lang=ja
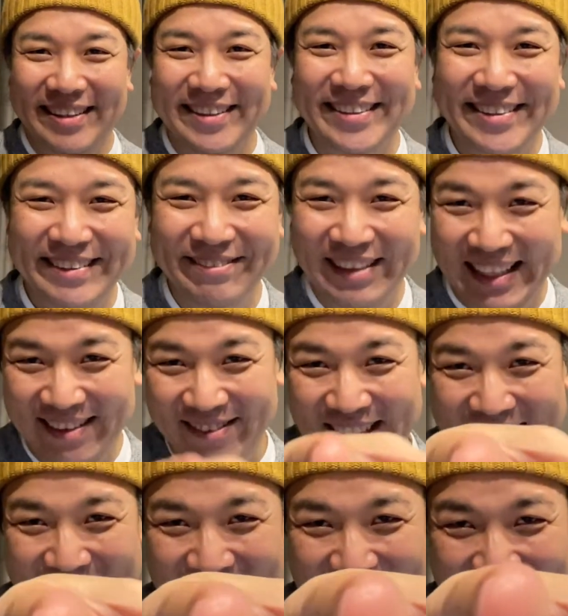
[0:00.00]
の、またま
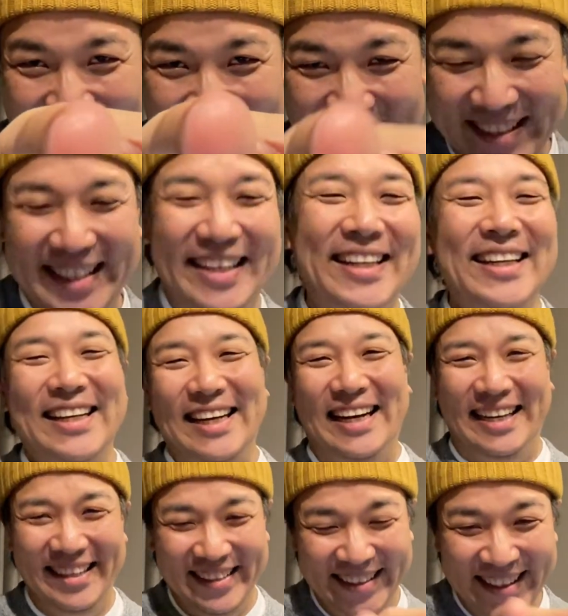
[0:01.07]
たそんな顔して、
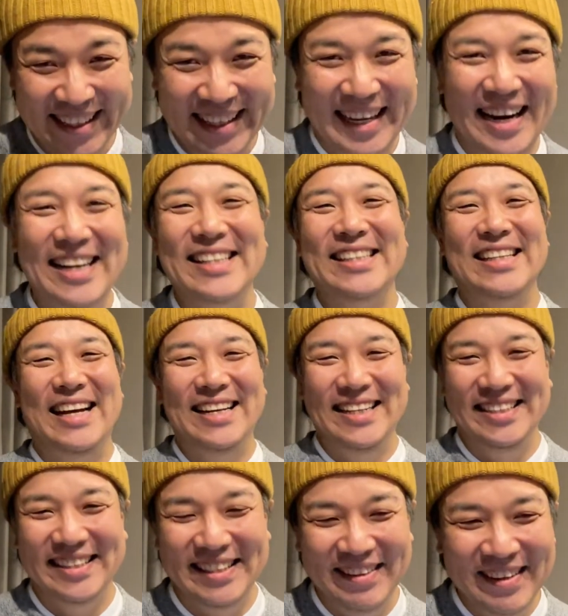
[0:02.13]
あの、あれです、あれ
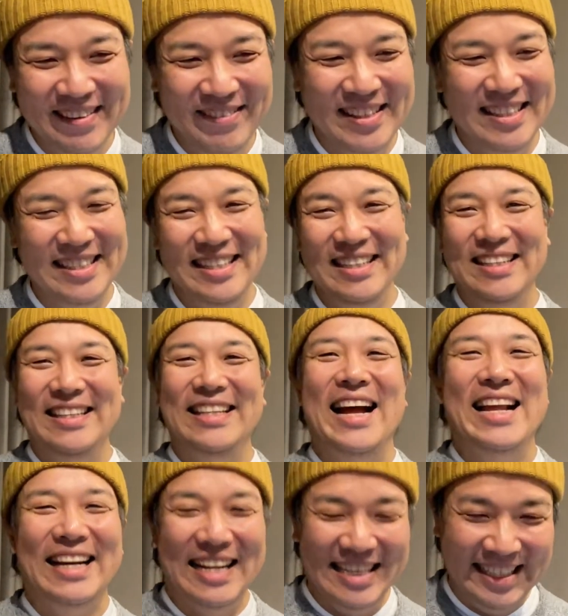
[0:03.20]
です。別に
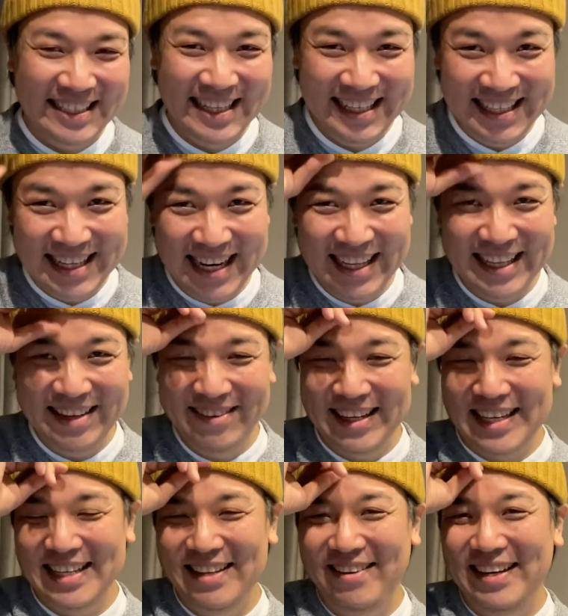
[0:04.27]
誰かに指摘されてるわ
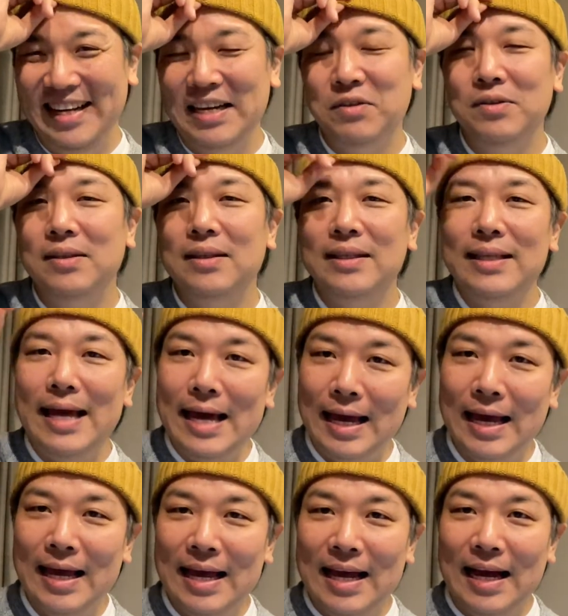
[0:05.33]
けではなくって、
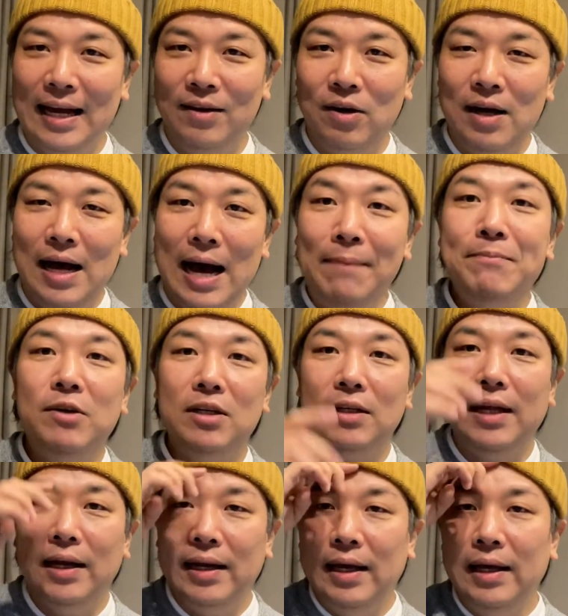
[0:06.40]
あの、アプリ
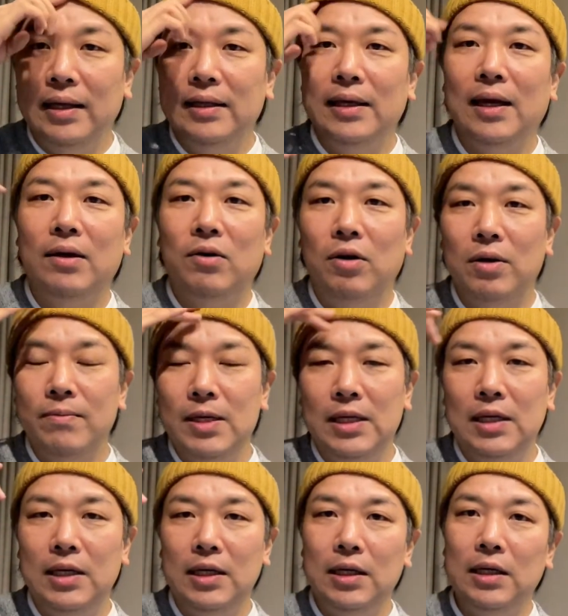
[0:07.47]
でね、結構いび
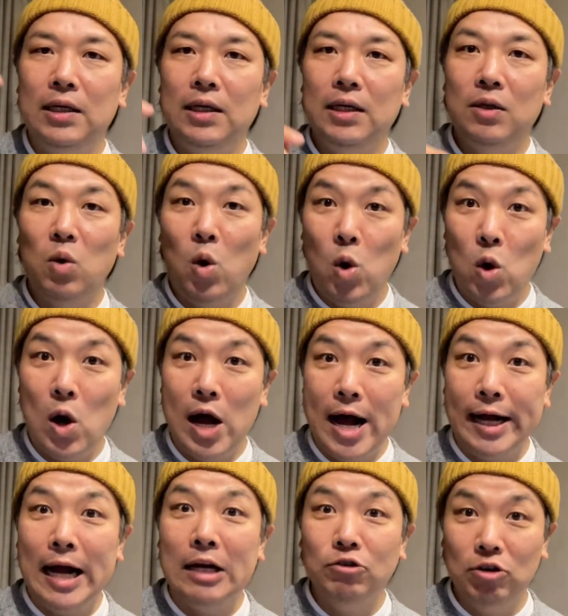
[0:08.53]
きを
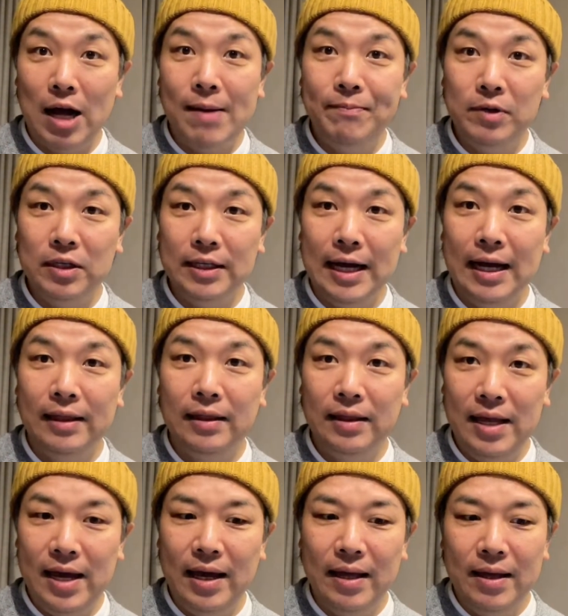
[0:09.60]
測るアプリがあっ
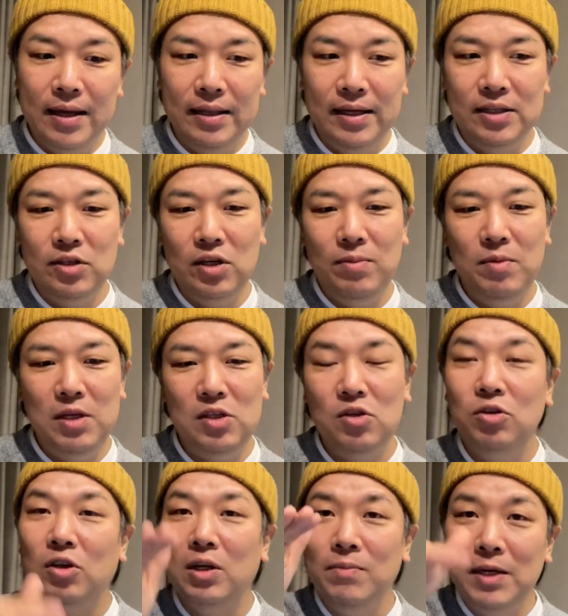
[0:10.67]
て、で、睡眠
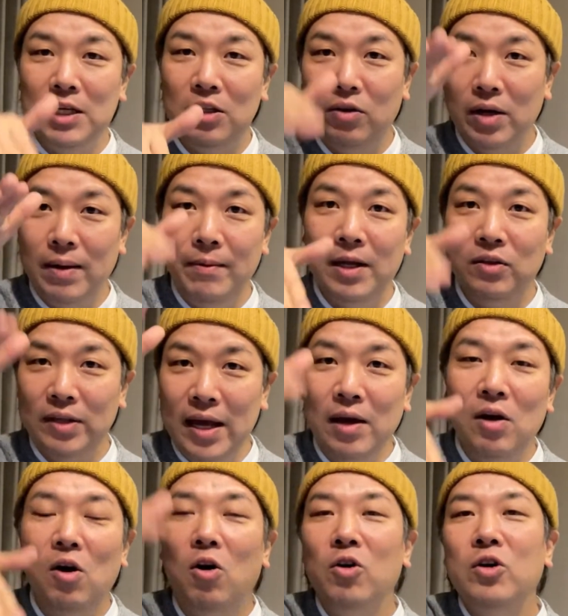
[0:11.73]
中のいびきのレベルね、
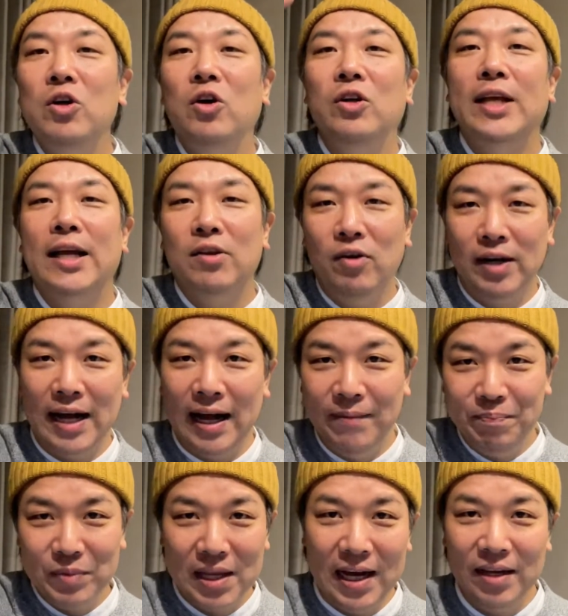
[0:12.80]
音量だとか、
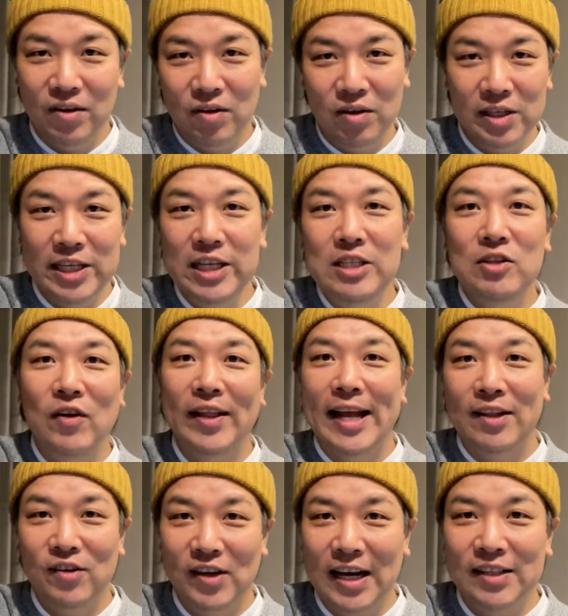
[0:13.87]
あの、頻度
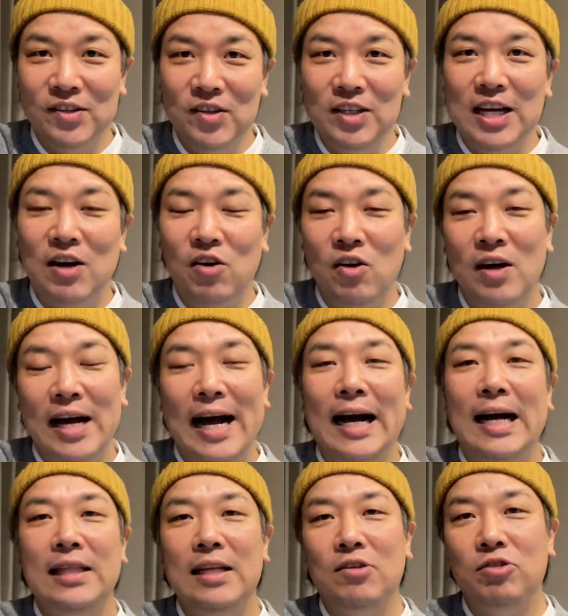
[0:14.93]
だとか、そういうのを
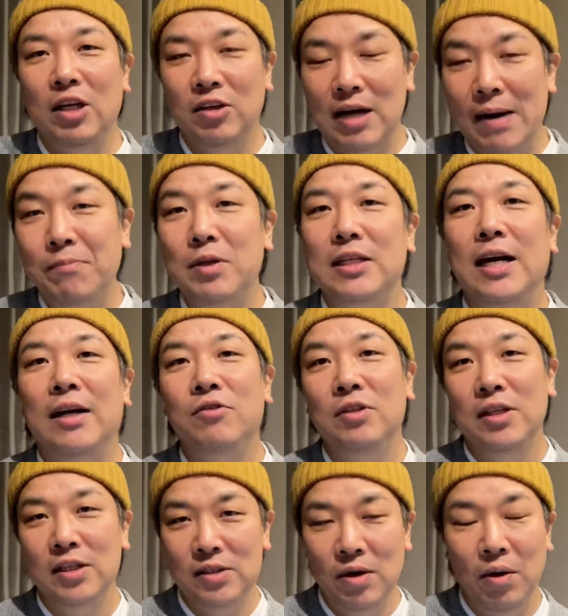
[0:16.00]
測ってくれるアプリがあるん
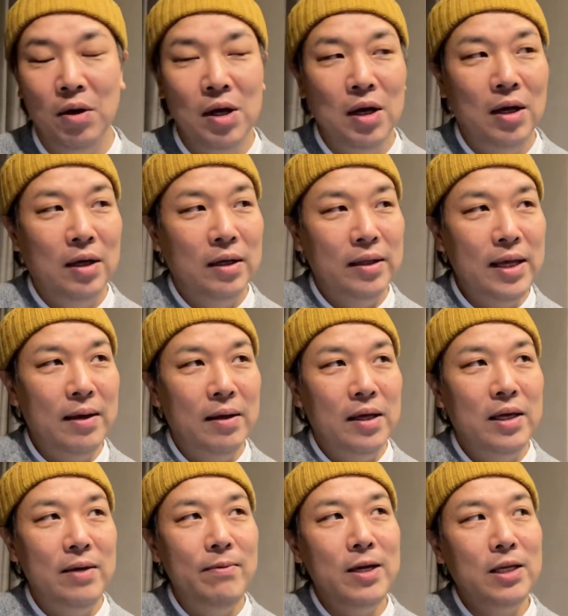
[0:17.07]
ですよ。で、
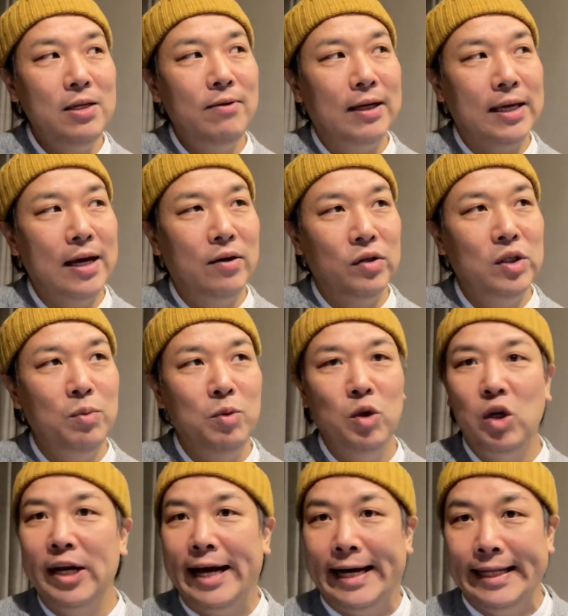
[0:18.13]
いびきは結構自分
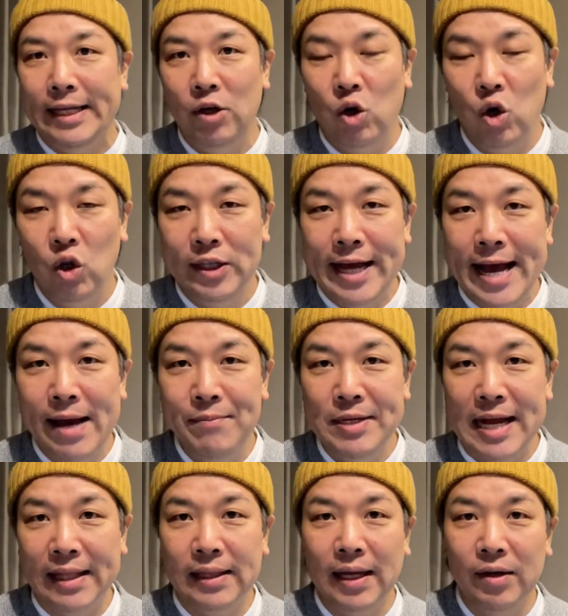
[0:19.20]
の中での悩み
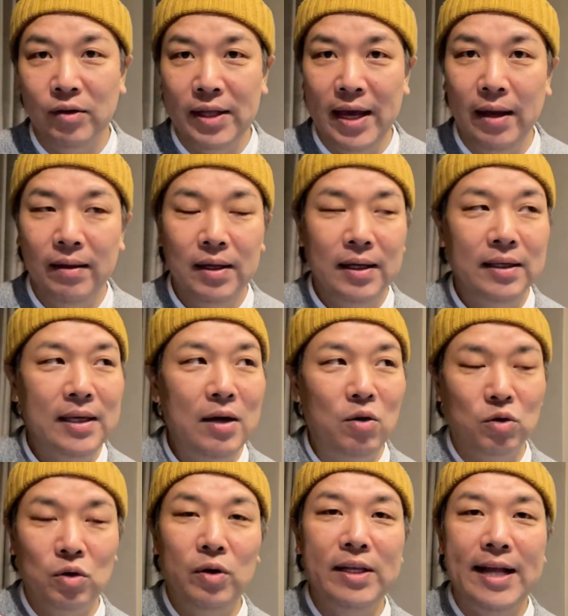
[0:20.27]
だったので、結
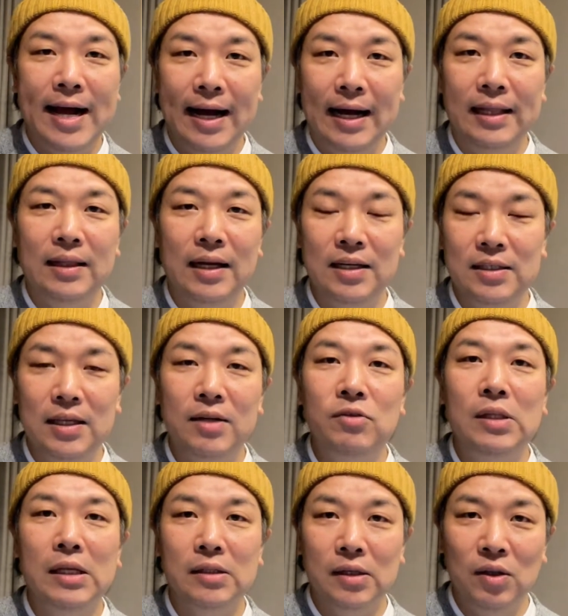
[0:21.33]
構それで測ったりしてる
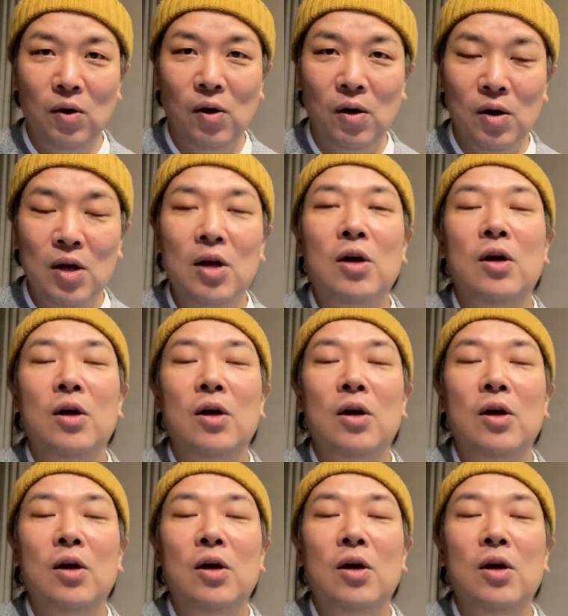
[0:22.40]
んですけど、